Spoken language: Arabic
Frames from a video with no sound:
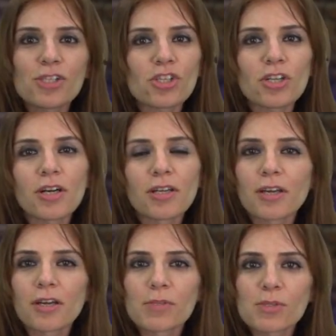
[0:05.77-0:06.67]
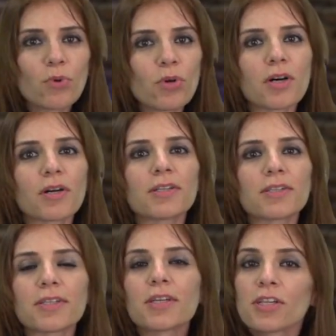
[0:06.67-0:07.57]
الهجرة الغير مسبوقة
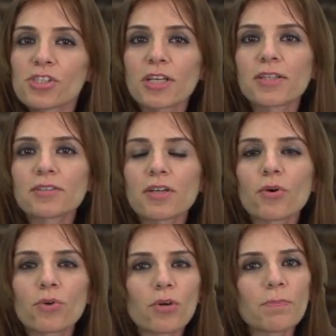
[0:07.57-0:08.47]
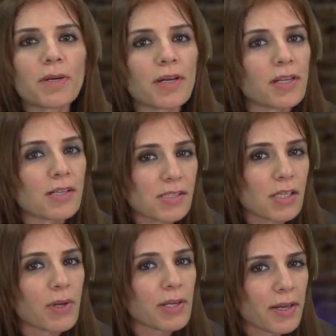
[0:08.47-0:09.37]
التي شهدتها أوروبا خلال
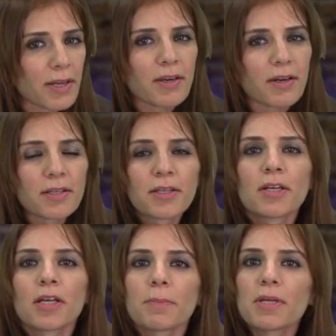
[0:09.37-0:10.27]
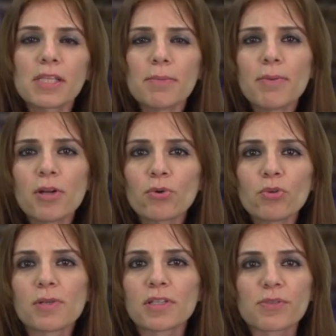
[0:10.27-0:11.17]
السنوات الأخيرة بسبب
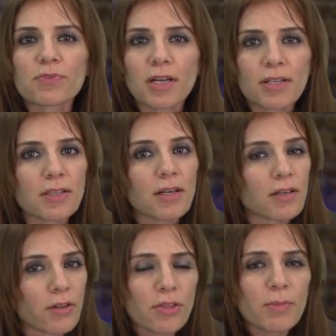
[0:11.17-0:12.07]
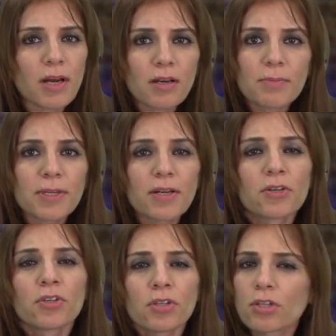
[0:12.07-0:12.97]
الحروب التي افتعلتها الأنظمة العربية
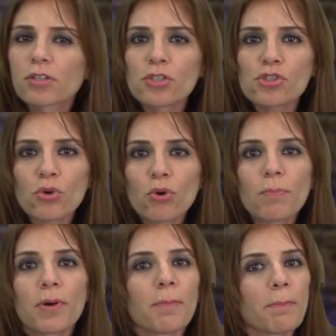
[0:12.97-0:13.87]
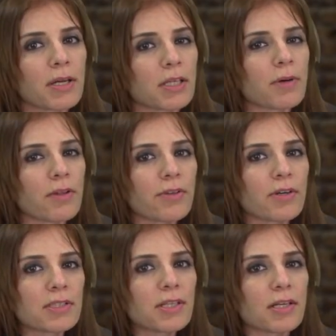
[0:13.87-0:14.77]
ضد الشعوب بعدما
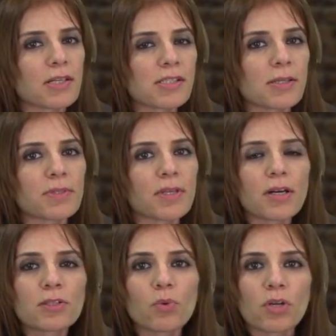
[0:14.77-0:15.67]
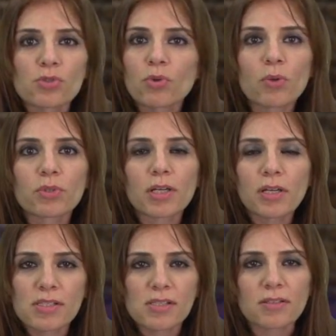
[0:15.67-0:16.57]
ثارت على الاستبداد وسوء الأوضاع
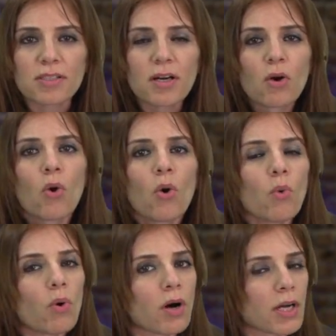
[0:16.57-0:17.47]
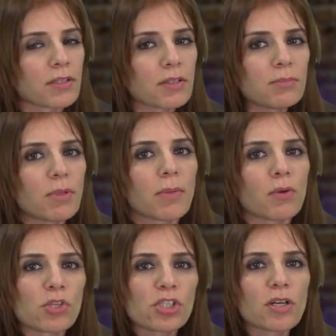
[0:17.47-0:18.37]
الاقتصادية وأيضا ممن
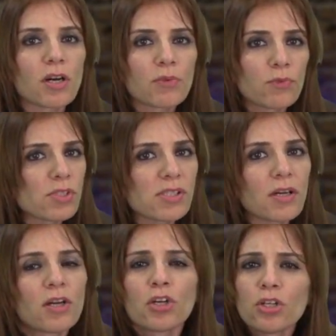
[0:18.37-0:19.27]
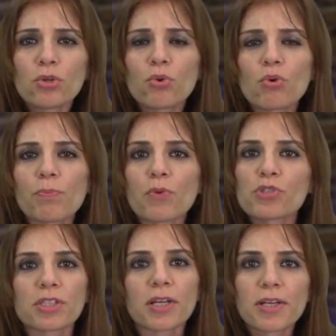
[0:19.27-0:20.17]
وجد الفرصة لركوب
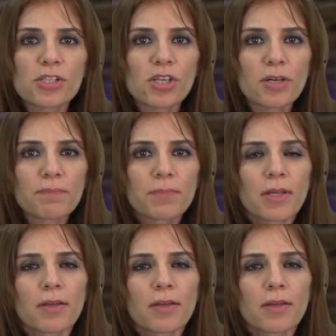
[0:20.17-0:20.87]
موجة الهجرة